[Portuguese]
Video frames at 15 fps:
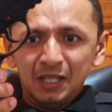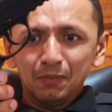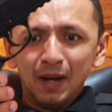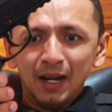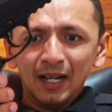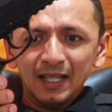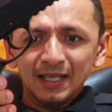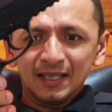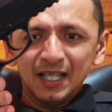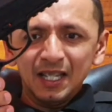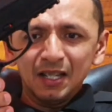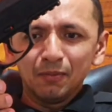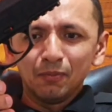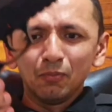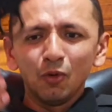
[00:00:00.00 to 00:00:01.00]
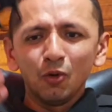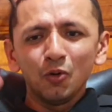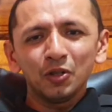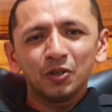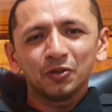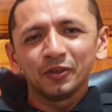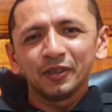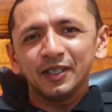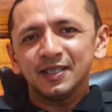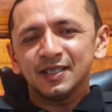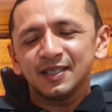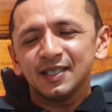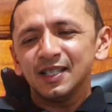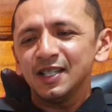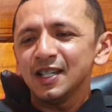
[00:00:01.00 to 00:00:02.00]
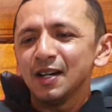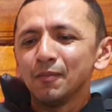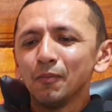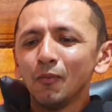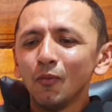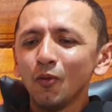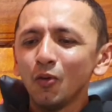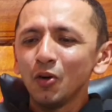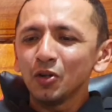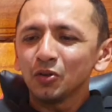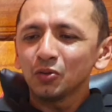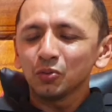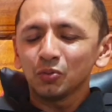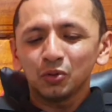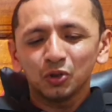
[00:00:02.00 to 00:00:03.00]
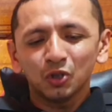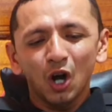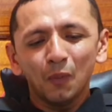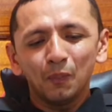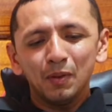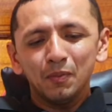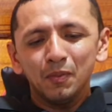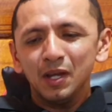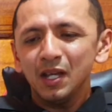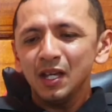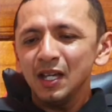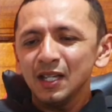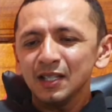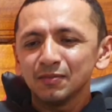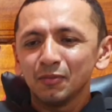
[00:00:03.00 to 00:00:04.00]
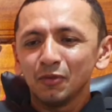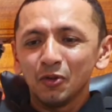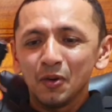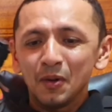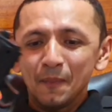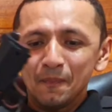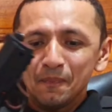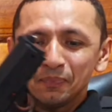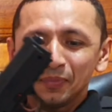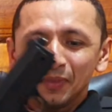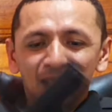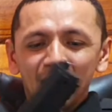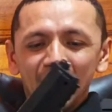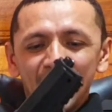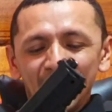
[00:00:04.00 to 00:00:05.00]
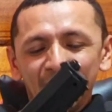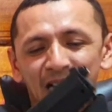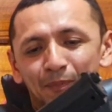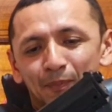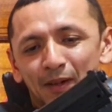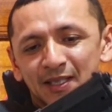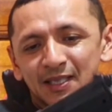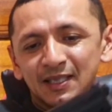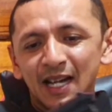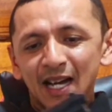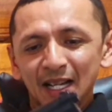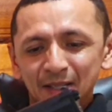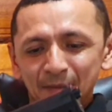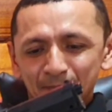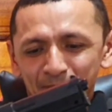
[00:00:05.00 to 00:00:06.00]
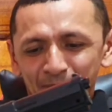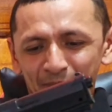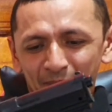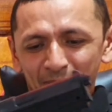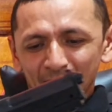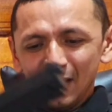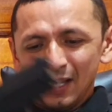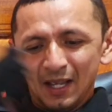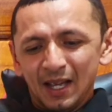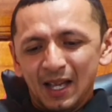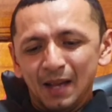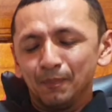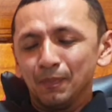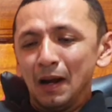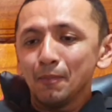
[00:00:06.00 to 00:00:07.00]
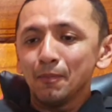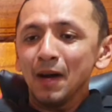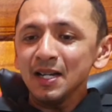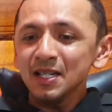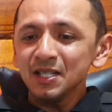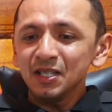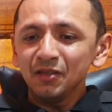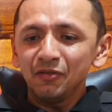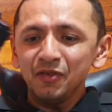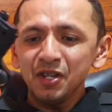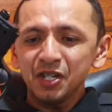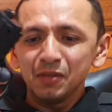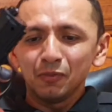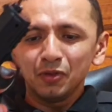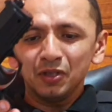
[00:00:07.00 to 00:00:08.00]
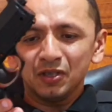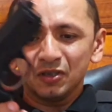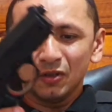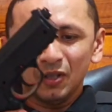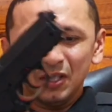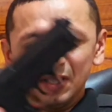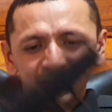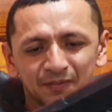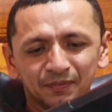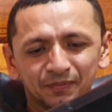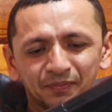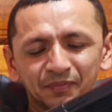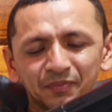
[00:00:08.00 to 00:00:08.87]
de magazine muito lisinha, muito top mesmo. A capacidade é para mais de 20 munições